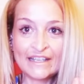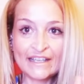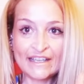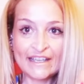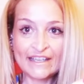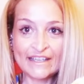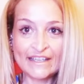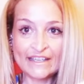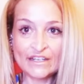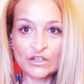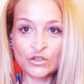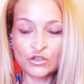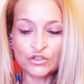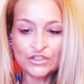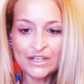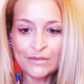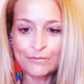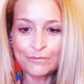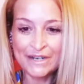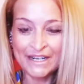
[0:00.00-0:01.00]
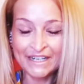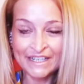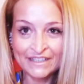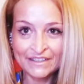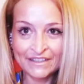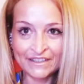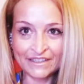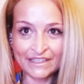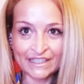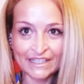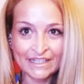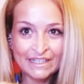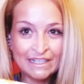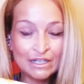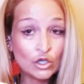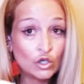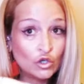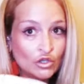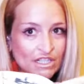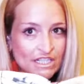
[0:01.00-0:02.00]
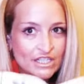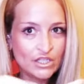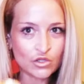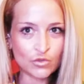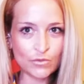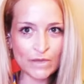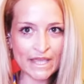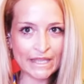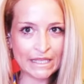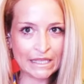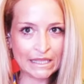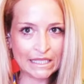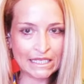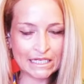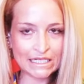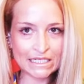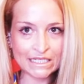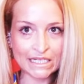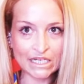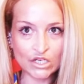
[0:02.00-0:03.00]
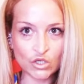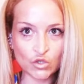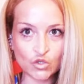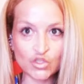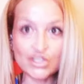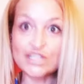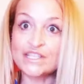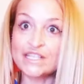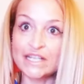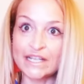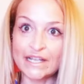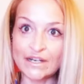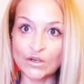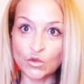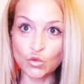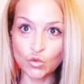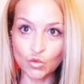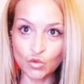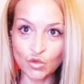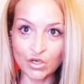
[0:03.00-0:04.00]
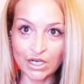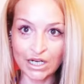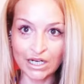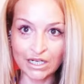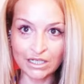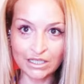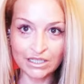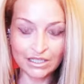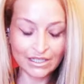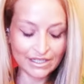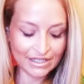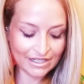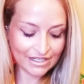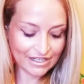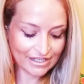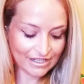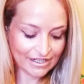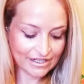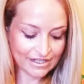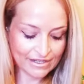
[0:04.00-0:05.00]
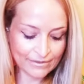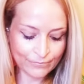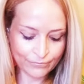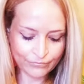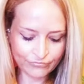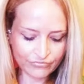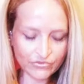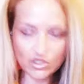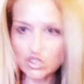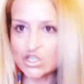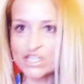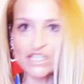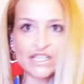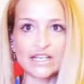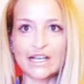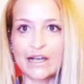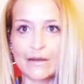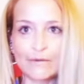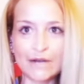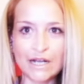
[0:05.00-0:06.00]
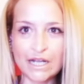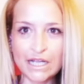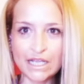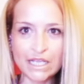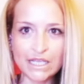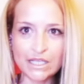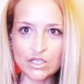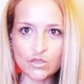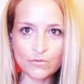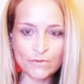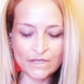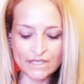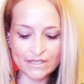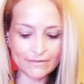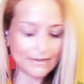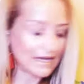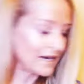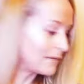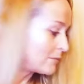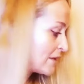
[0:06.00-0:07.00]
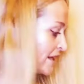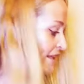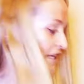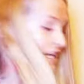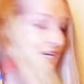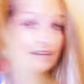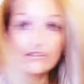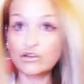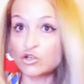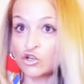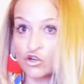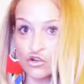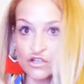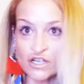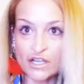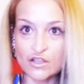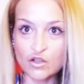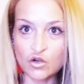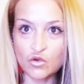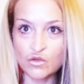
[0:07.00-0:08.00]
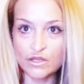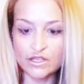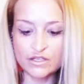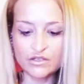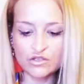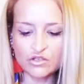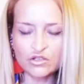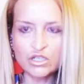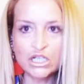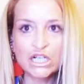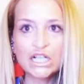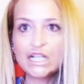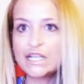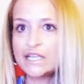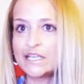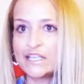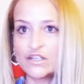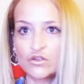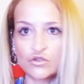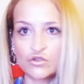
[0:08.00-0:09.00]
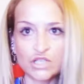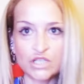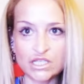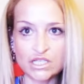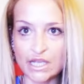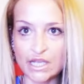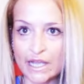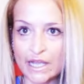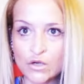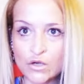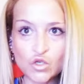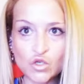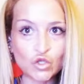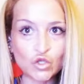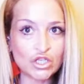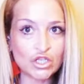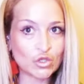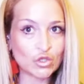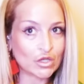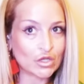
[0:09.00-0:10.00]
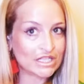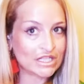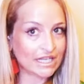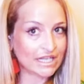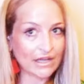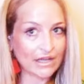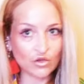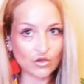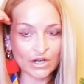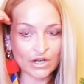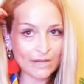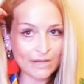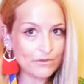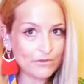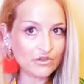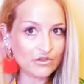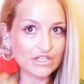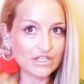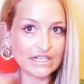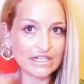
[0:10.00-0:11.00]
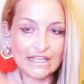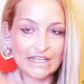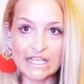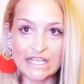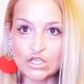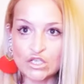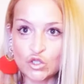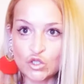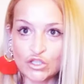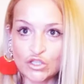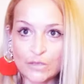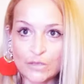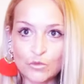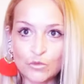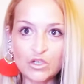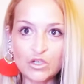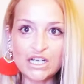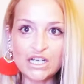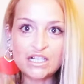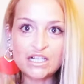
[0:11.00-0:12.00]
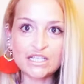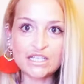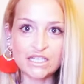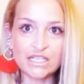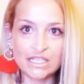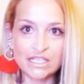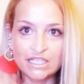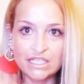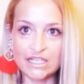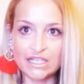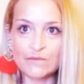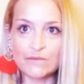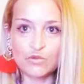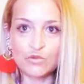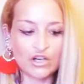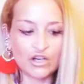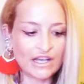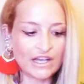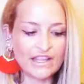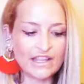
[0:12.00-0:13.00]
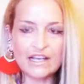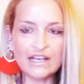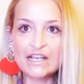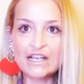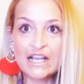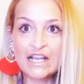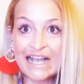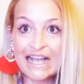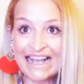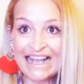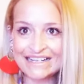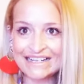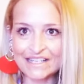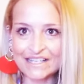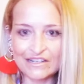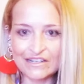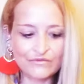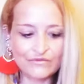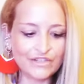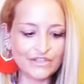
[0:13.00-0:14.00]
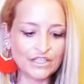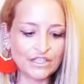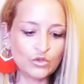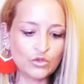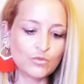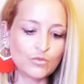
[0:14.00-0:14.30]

Eh, no transparentan, lo que sí os voy a decir es que no se secan nunca, eh, no se secaba. va. Eh, yo me llevé a la playa el rosa, ya os lo he dicho, y no se seca, no son de esos secado rápido ni nada de eso. Te mojas y sigues mojada hasta el infinito y